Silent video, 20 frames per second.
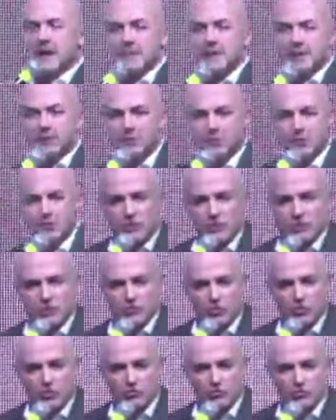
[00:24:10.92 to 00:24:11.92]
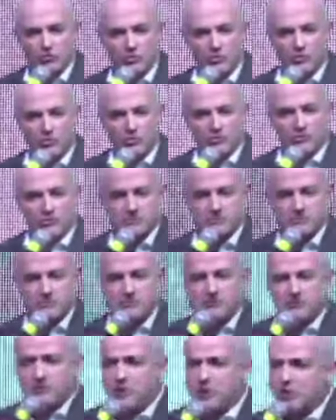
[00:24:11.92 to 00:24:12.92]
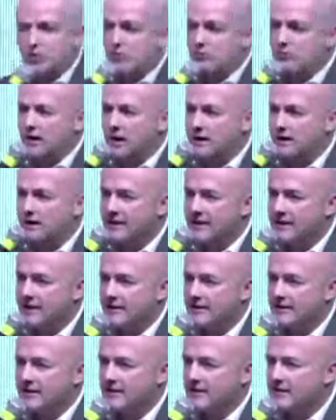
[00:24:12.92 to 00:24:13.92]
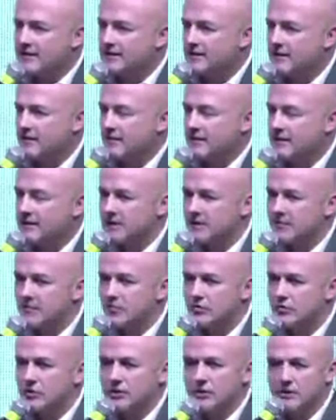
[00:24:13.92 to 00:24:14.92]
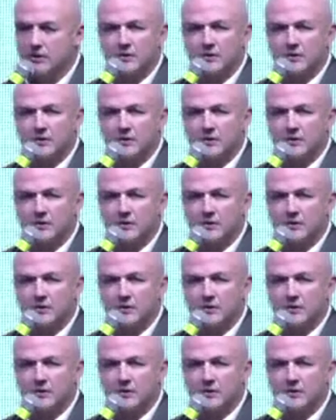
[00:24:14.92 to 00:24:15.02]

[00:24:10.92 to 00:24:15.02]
a questo incontro, io mi occupo anche televisivamente più di,